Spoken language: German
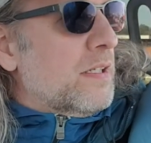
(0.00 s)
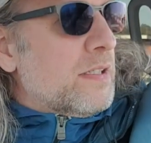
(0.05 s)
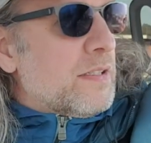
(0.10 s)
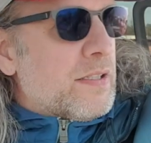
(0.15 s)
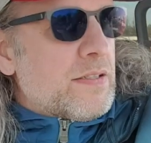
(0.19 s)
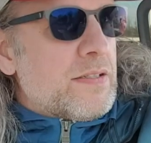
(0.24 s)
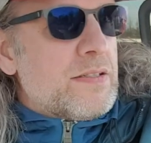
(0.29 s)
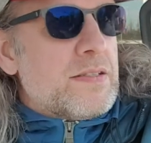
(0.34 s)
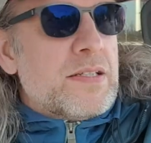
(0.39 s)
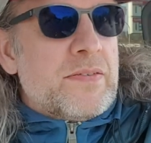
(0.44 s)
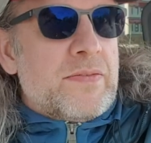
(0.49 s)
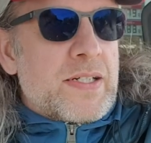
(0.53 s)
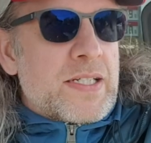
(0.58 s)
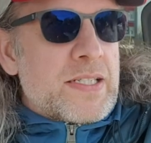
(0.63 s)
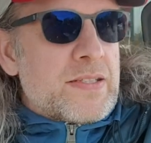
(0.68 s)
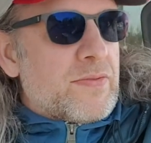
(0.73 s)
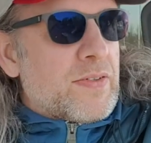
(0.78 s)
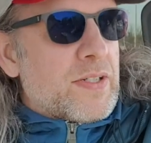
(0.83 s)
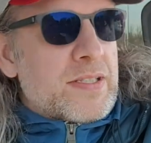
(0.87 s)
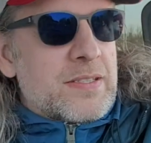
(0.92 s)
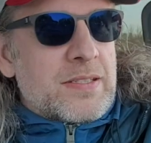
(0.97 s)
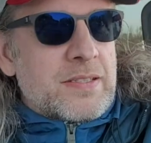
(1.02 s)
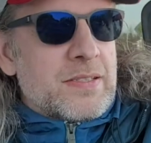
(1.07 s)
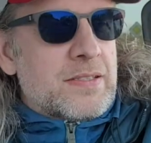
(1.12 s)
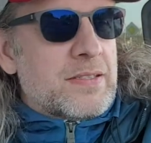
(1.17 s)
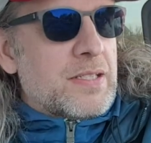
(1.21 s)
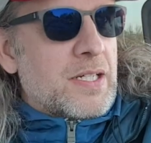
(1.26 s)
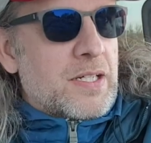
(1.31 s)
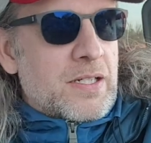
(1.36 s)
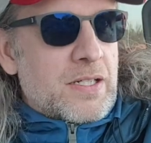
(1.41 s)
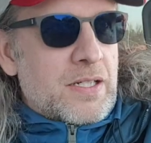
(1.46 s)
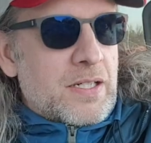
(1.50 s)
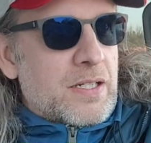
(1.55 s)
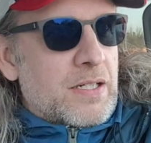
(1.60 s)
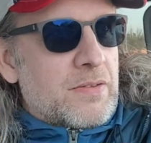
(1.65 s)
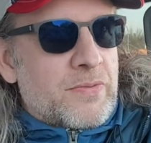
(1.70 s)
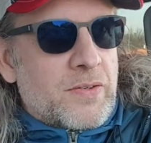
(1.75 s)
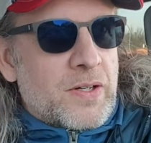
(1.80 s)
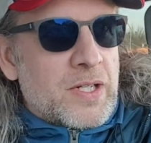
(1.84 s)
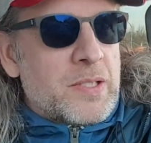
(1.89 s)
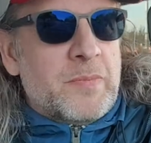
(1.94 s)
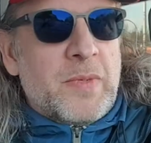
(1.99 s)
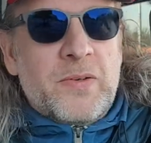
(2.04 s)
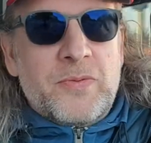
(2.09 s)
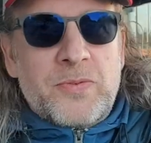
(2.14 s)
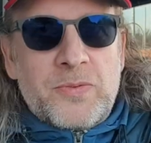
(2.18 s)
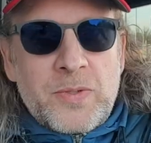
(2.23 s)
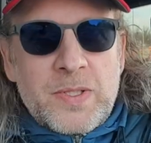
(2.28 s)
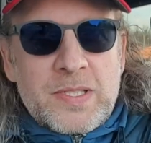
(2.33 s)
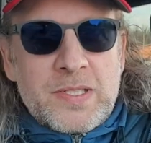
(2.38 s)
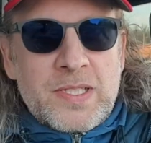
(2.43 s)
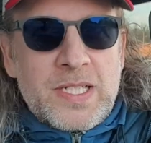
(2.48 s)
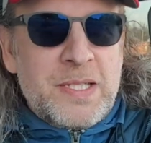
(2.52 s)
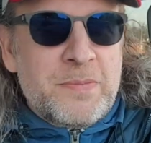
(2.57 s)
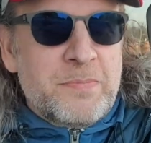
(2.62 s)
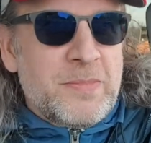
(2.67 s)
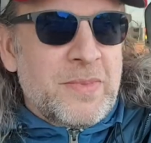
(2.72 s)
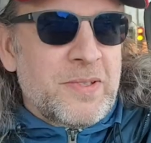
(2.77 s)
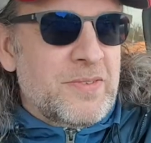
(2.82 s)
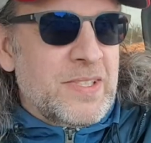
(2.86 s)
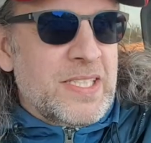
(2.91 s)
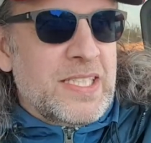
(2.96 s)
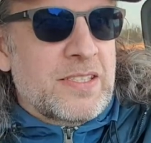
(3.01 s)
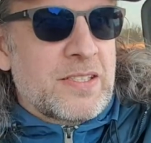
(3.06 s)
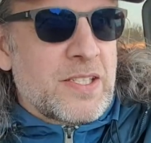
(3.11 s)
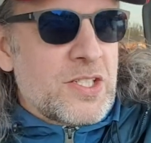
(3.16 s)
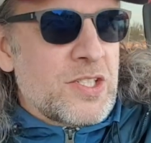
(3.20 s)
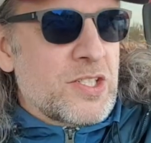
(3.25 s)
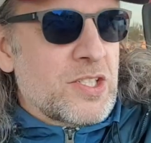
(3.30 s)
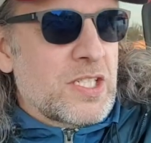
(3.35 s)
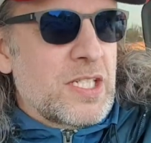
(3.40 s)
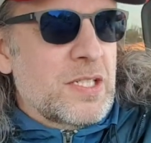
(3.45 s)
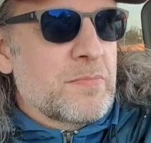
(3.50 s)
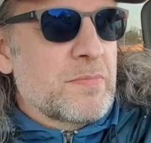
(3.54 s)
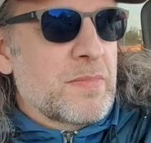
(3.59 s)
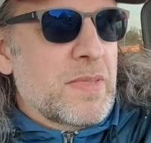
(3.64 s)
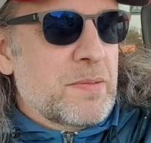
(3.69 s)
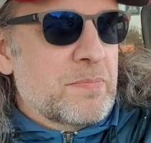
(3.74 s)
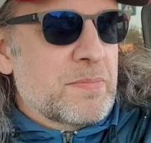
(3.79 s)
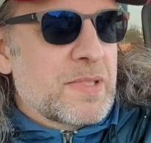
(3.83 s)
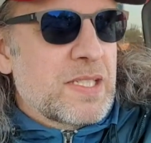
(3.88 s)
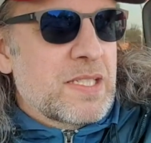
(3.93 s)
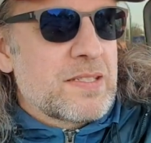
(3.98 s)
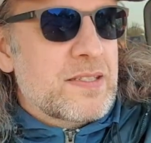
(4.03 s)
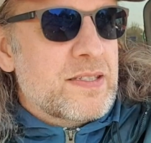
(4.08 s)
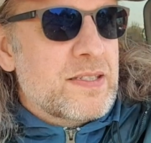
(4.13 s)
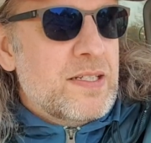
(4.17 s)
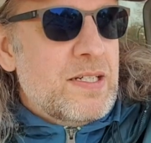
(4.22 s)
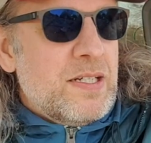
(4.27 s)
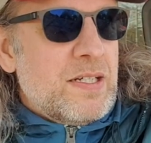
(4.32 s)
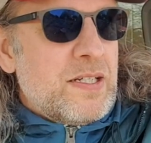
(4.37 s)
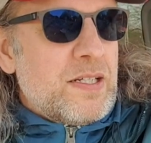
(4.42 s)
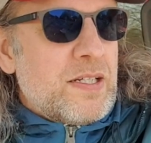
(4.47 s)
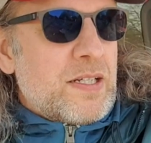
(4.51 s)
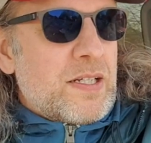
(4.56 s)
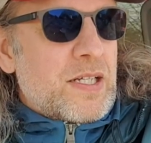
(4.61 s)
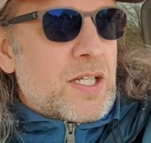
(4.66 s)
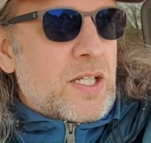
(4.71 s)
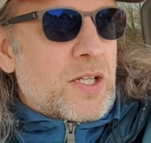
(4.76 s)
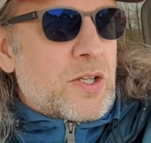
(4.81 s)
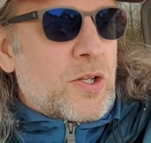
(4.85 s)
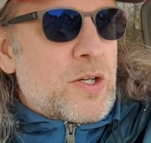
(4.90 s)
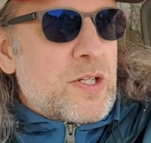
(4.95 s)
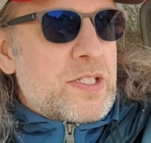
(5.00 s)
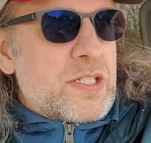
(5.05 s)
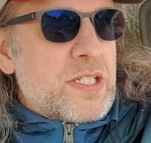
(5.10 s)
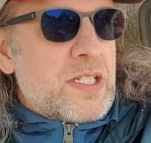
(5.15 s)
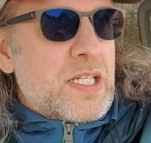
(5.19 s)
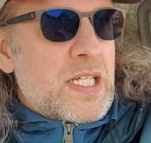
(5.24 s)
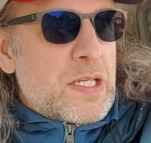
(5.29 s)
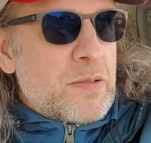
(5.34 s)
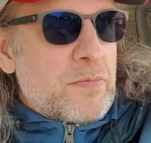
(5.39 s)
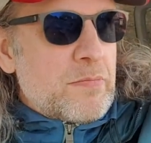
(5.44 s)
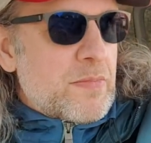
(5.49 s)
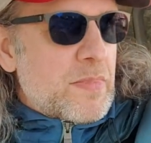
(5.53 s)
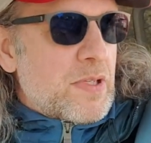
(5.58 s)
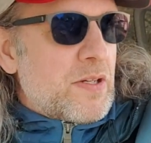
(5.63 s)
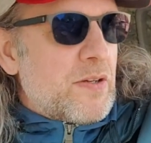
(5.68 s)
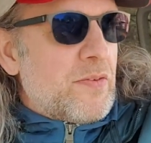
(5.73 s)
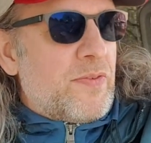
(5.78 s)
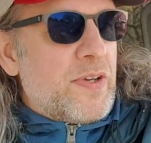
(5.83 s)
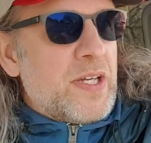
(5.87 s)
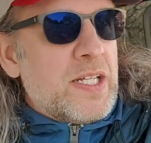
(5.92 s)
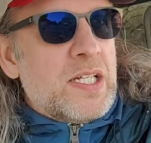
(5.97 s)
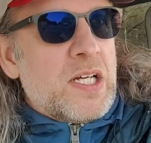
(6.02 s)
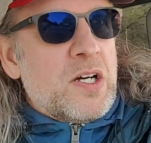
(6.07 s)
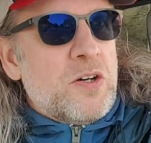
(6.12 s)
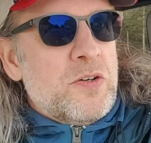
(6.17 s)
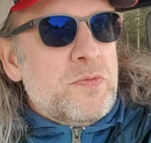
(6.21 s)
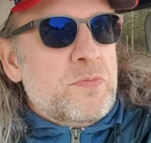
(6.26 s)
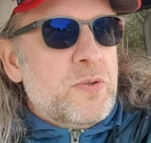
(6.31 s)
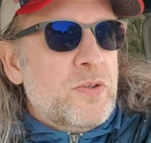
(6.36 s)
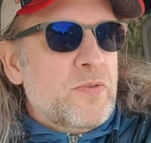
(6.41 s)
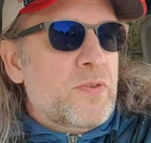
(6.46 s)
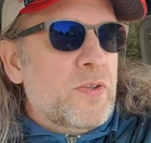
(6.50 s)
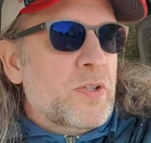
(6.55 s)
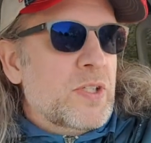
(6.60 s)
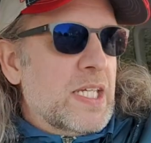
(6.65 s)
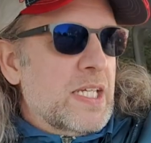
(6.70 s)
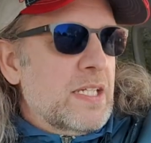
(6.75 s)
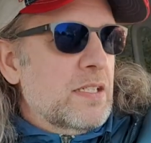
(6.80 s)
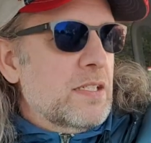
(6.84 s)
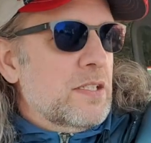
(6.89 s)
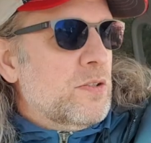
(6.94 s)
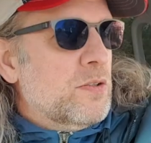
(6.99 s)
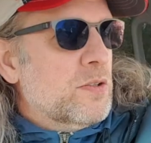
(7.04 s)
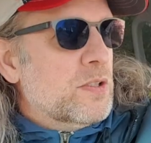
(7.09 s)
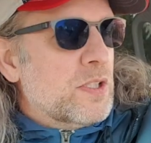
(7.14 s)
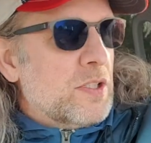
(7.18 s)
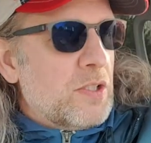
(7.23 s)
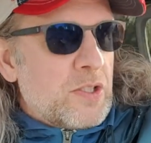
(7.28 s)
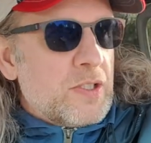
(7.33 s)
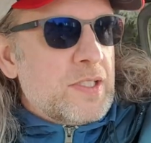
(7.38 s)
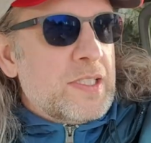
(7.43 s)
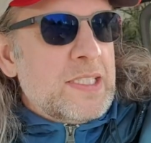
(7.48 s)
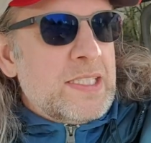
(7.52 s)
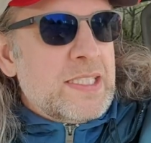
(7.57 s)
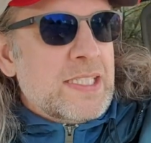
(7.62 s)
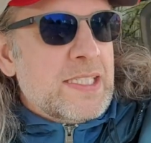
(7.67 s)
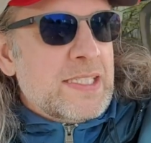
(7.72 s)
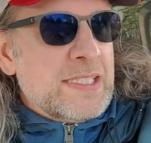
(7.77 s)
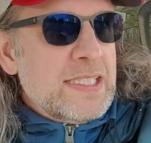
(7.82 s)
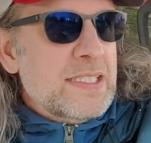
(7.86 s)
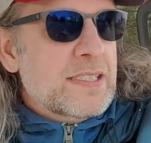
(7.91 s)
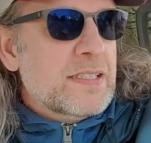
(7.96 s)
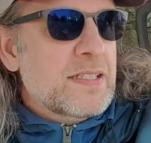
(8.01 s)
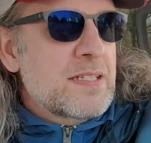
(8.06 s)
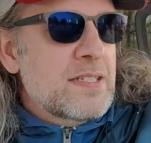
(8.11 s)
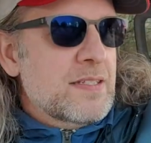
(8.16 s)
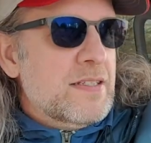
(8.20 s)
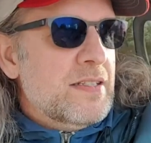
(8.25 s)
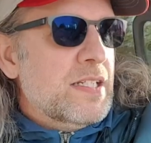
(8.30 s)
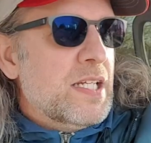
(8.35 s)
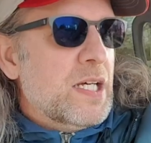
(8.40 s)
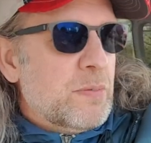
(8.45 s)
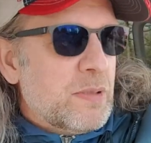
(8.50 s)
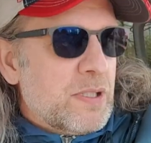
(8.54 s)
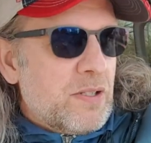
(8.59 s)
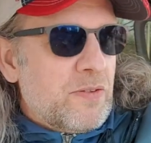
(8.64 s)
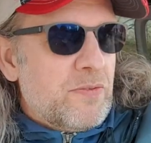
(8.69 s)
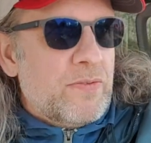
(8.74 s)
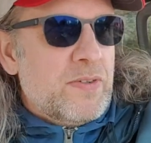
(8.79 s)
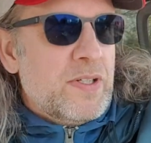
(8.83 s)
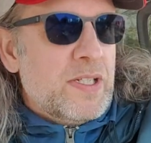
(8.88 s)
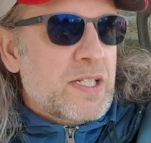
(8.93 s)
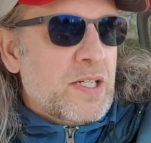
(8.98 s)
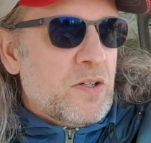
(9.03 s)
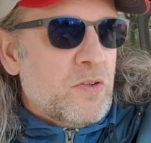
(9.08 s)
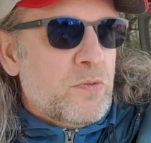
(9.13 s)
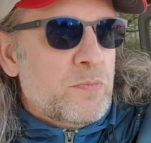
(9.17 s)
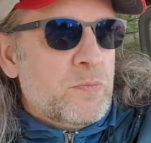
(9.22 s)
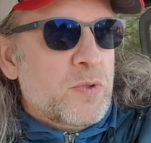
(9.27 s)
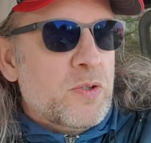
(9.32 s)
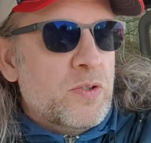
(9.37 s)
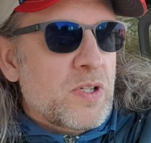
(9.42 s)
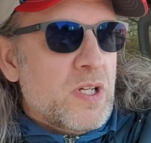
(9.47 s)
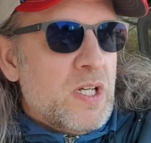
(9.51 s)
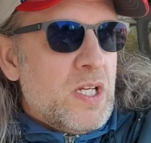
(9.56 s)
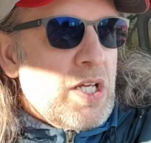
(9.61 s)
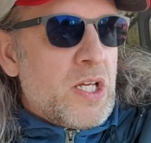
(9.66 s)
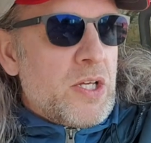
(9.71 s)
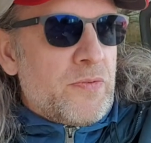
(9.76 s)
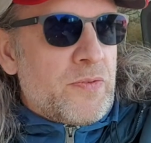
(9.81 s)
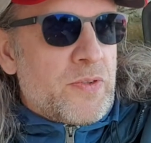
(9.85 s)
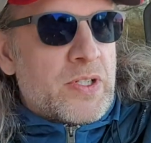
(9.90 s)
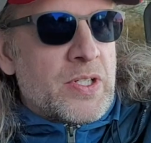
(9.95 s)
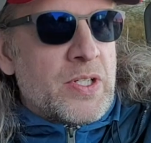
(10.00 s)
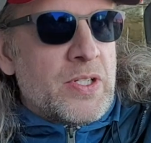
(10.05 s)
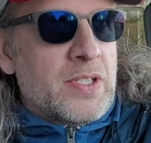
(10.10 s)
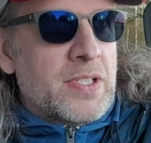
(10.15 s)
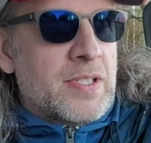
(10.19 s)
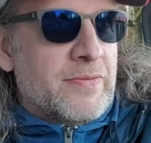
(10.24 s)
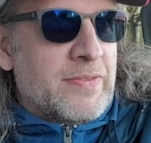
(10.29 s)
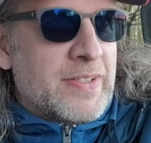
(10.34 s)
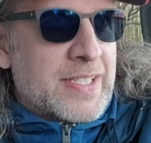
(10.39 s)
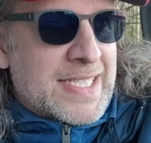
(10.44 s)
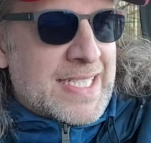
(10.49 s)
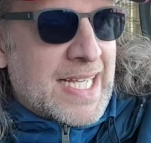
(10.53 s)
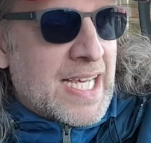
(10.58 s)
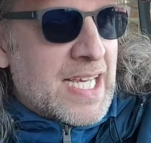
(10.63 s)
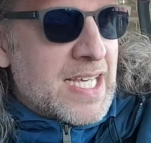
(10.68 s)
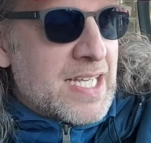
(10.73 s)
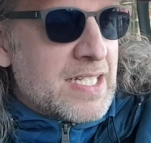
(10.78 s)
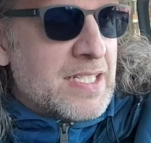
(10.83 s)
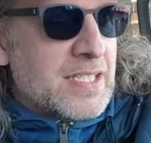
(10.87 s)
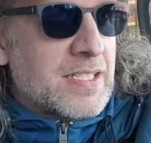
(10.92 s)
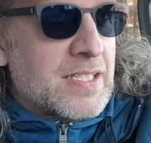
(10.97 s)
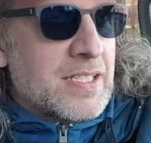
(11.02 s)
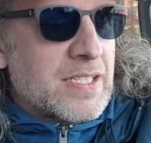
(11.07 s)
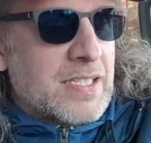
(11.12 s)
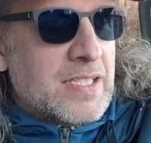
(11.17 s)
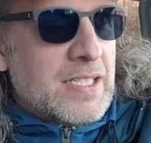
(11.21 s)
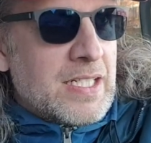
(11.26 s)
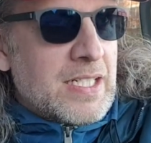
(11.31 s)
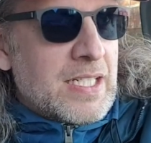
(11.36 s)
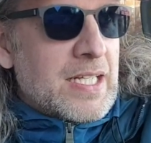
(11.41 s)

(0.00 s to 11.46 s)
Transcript: Das ist ja was, was ich vor allem auf Twitter immer wieder geschrieben habe, dass Leute im Federaufbruch für Kinder oder Leute, die da nicht drin sind, aber den Federaufbruch für Kinder verteidigen,